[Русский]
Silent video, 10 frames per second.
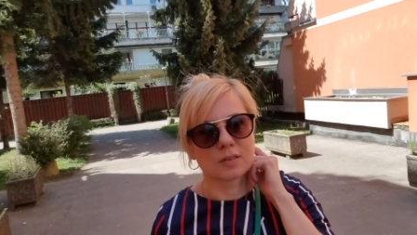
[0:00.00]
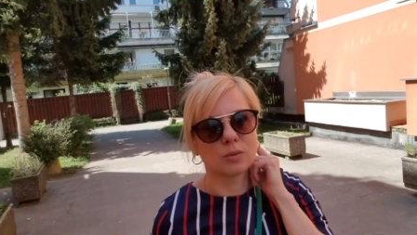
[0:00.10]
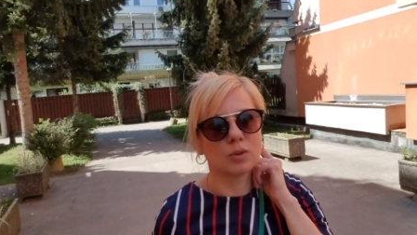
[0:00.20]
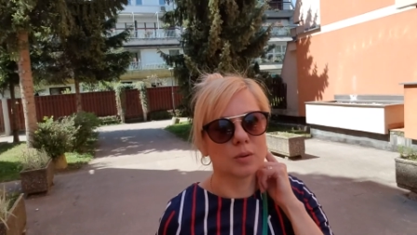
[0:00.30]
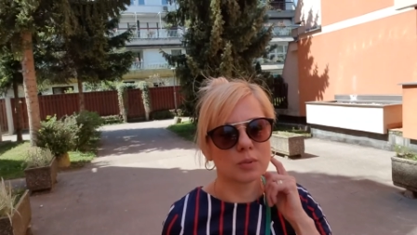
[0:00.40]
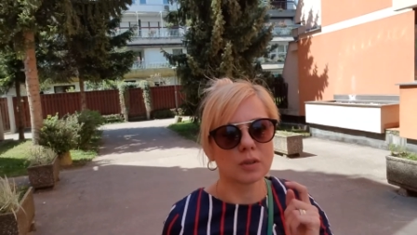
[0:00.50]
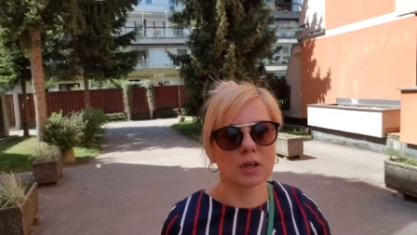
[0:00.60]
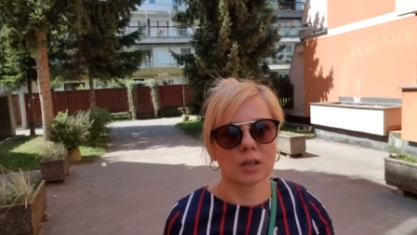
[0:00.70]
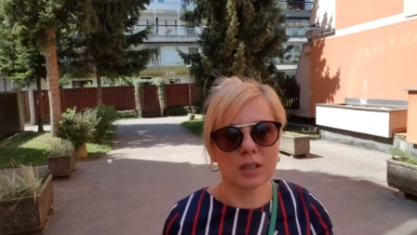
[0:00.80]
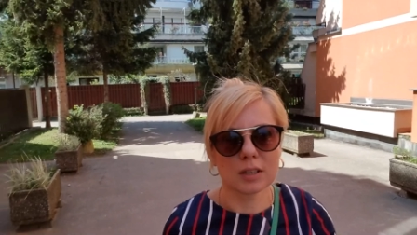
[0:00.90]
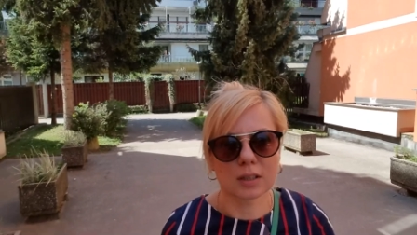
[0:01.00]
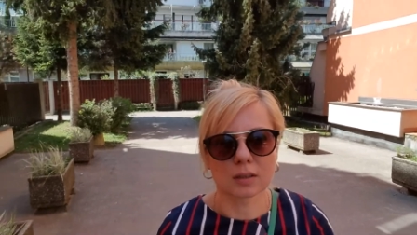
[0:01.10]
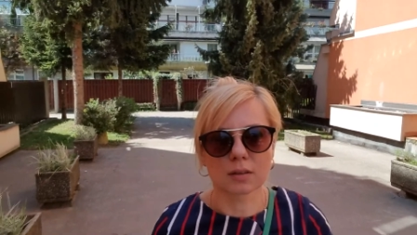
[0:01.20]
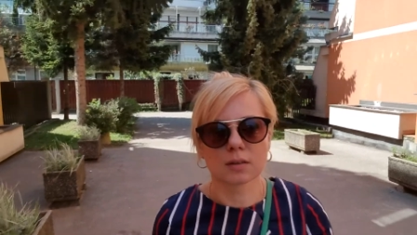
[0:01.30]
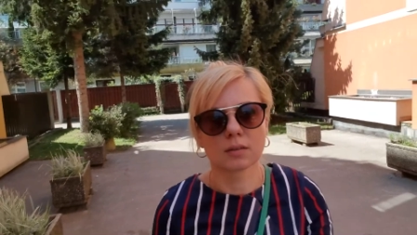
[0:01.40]
Но ну, это был
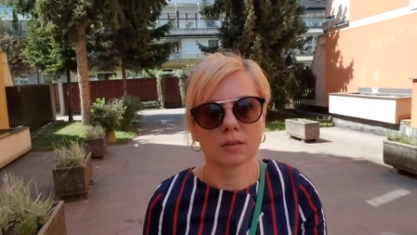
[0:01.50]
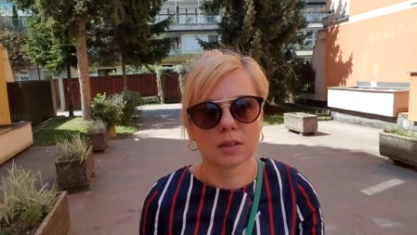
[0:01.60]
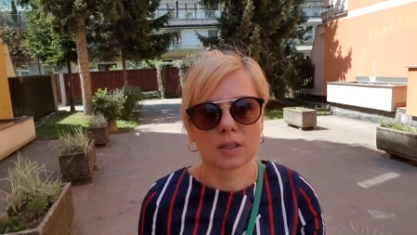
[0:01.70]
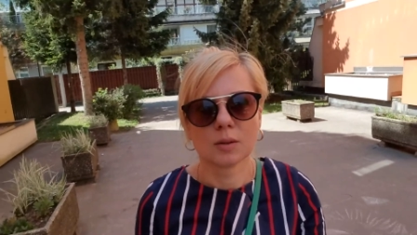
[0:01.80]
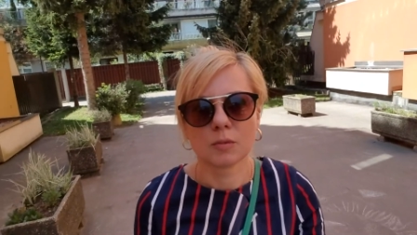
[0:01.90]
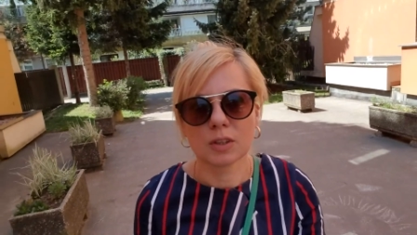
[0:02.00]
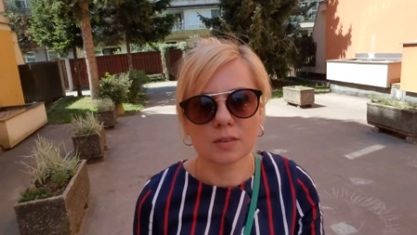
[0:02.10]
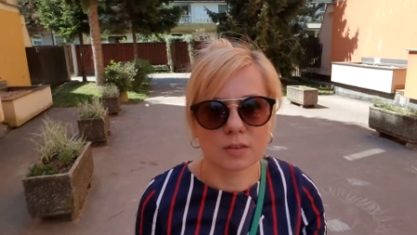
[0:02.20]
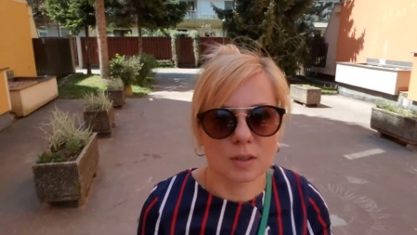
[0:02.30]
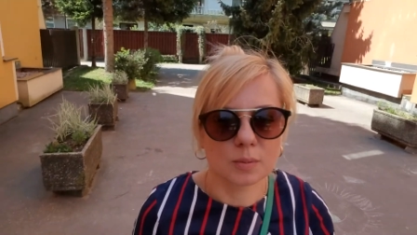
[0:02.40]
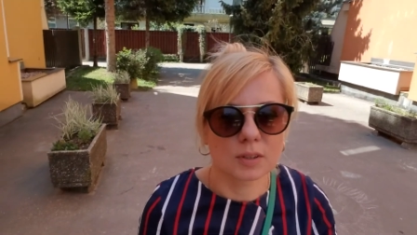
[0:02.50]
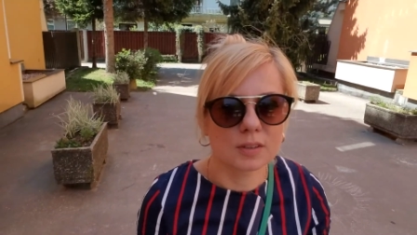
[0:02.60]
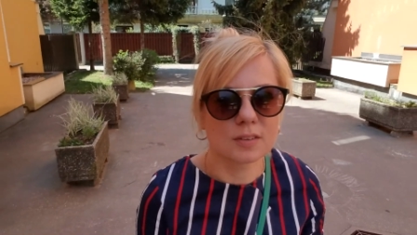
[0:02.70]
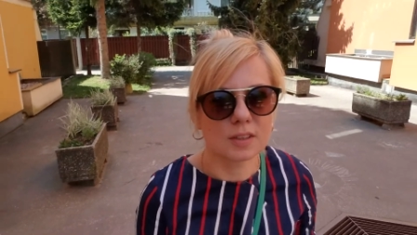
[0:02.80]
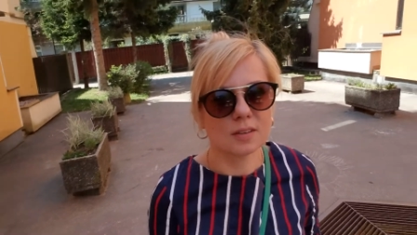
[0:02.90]
рынок. Мне так всегда было
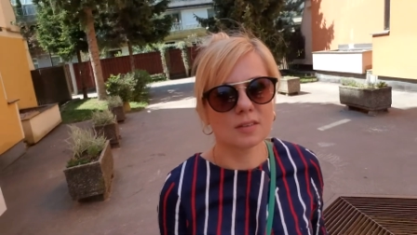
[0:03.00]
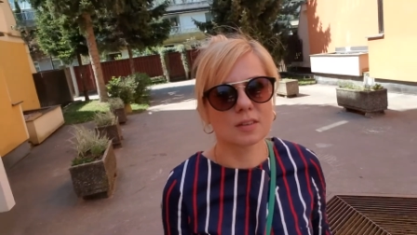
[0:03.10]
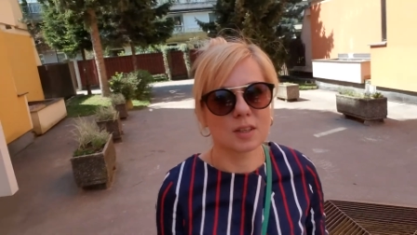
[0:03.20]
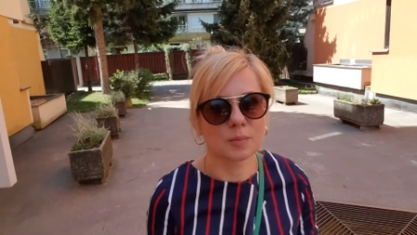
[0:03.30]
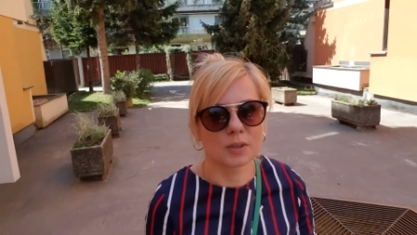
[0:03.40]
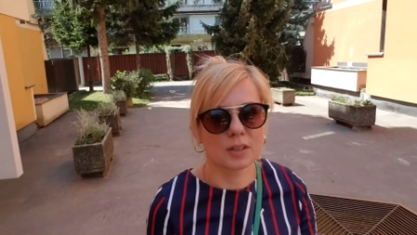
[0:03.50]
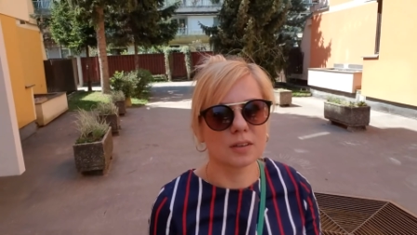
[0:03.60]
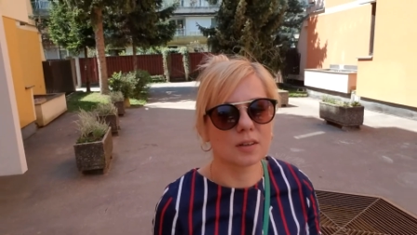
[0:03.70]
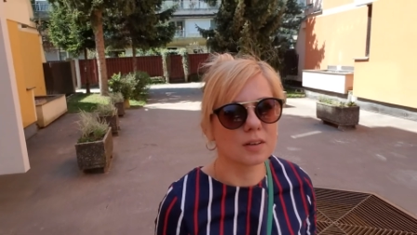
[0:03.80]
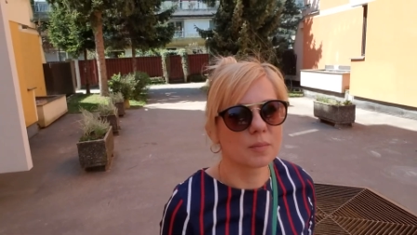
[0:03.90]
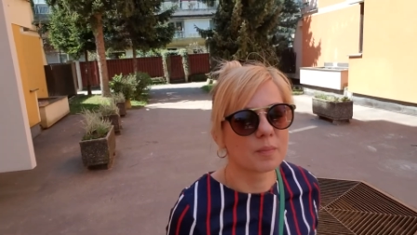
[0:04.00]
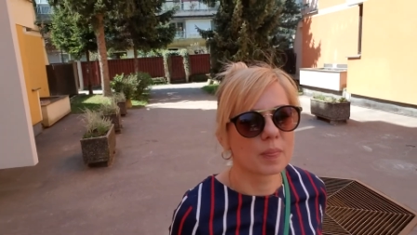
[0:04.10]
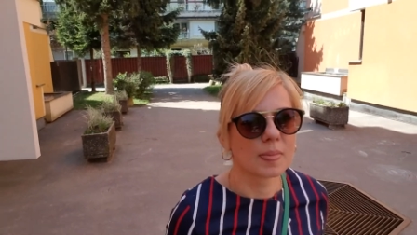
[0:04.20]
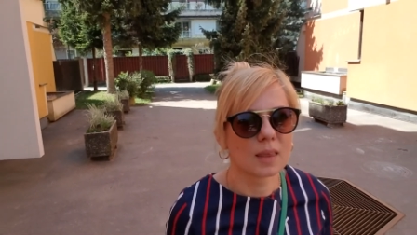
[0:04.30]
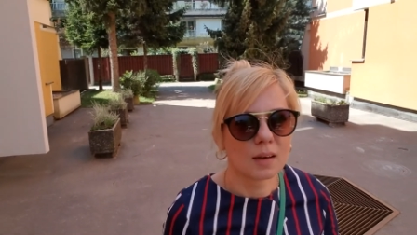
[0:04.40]
интересно, когда я приехала
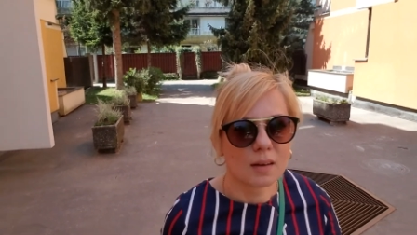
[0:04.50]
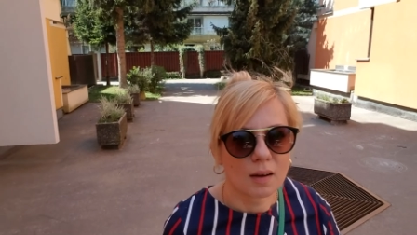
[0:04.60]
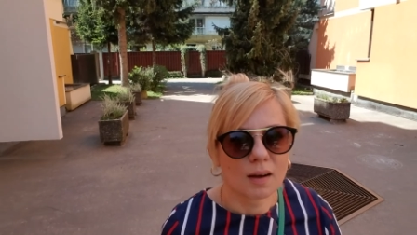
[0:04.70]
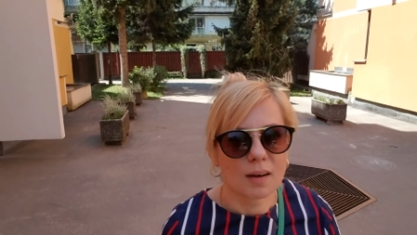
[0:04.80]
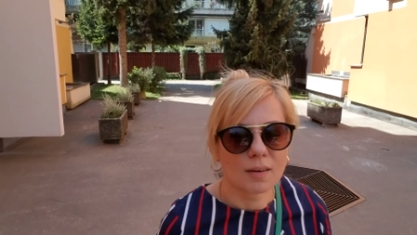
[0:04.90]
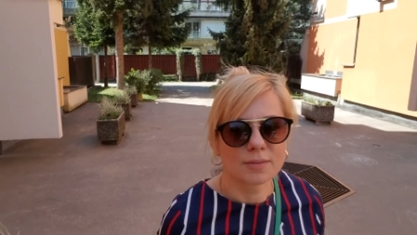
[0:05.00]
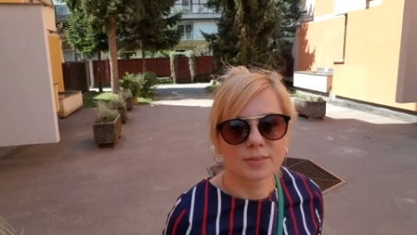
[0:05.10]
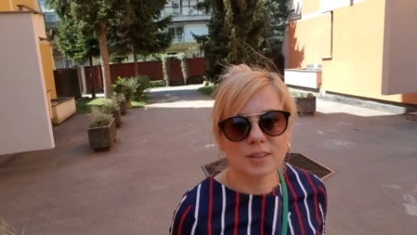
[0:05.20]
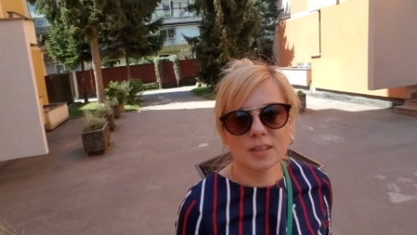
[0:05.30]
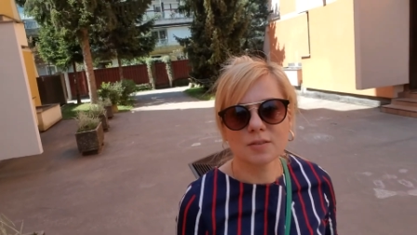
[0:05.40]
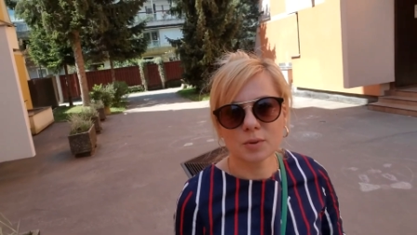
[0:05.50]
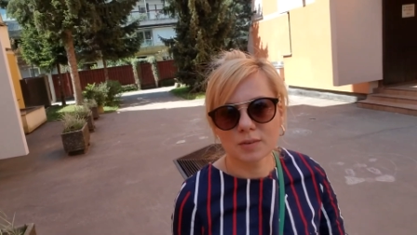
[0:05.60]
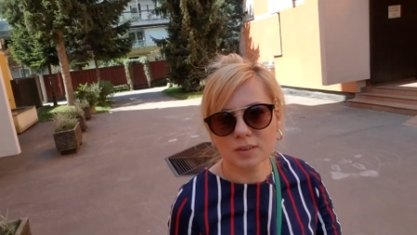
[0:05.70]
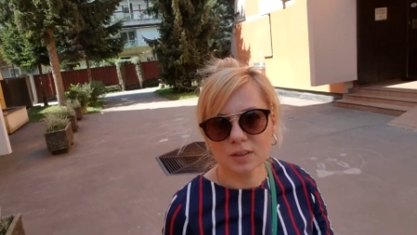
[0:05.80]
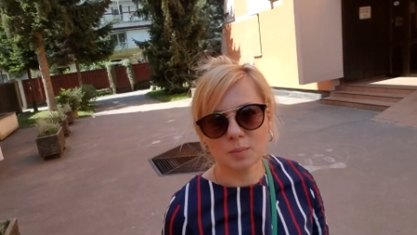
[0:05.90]
в Киев, мне
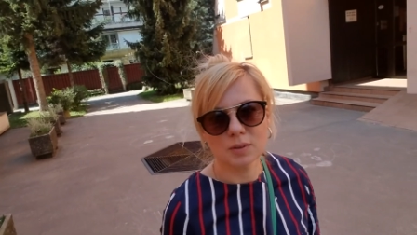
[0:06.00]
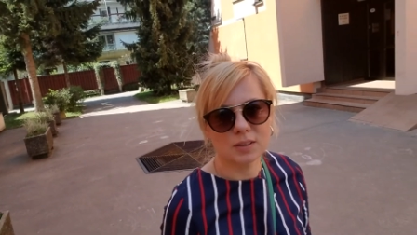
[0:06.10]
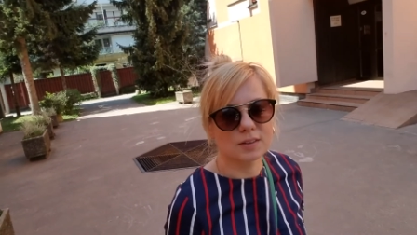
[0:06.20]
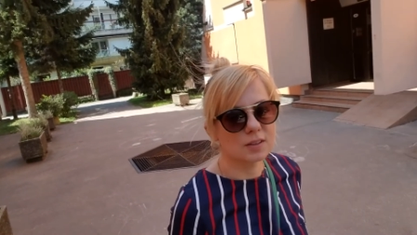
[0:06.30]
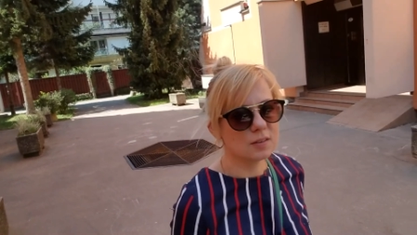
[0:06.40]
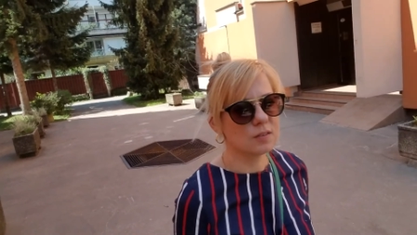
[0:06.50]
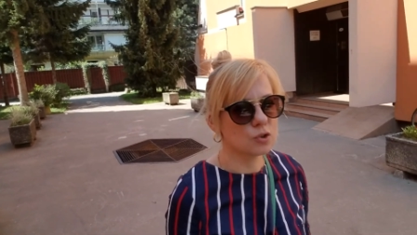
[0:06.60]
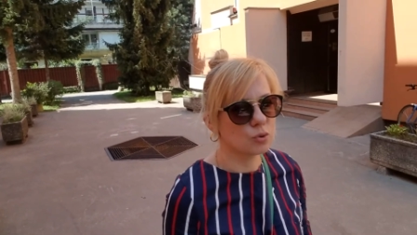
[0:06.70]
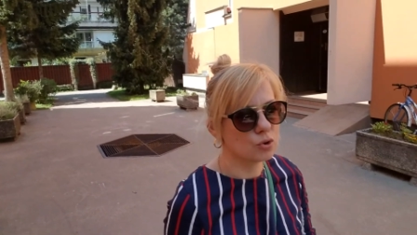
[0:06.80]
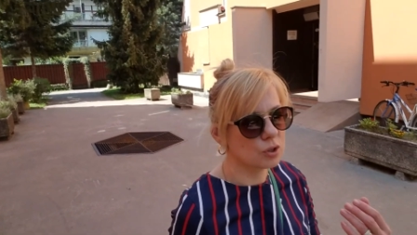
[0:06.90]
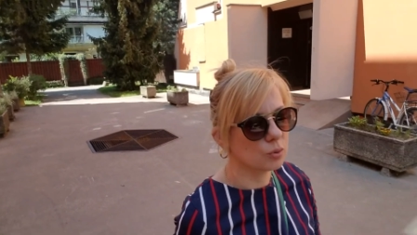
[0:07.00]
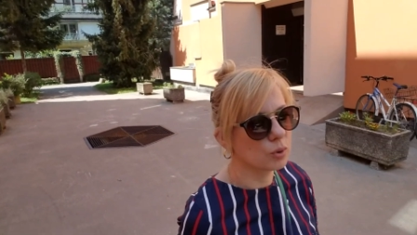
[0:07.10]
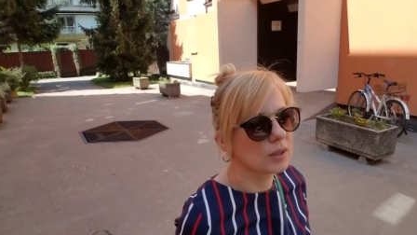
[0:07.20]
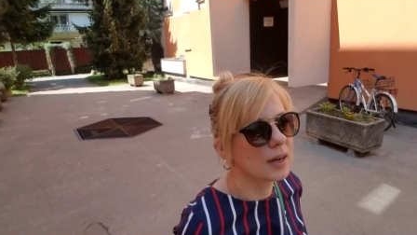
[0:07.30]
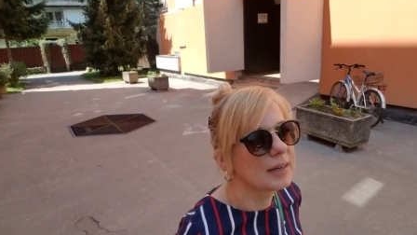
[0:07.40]
всегда было интересно, что же
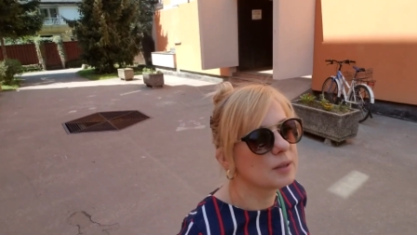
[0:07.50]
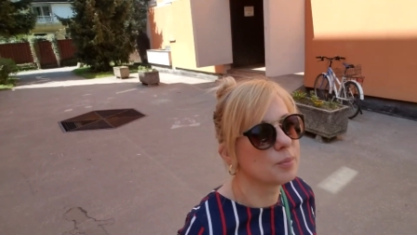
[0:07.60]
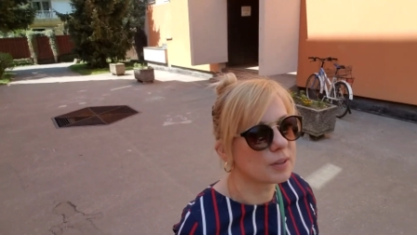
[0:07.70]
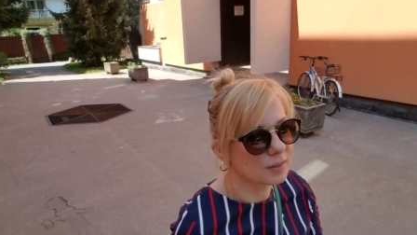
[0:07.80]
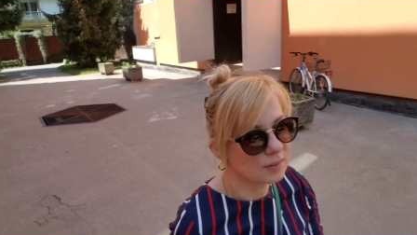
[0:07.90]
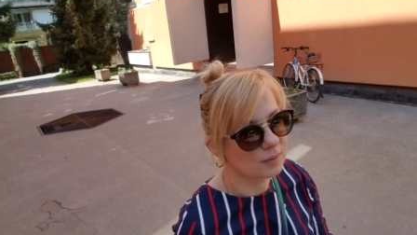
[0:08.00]
такое Калибрис.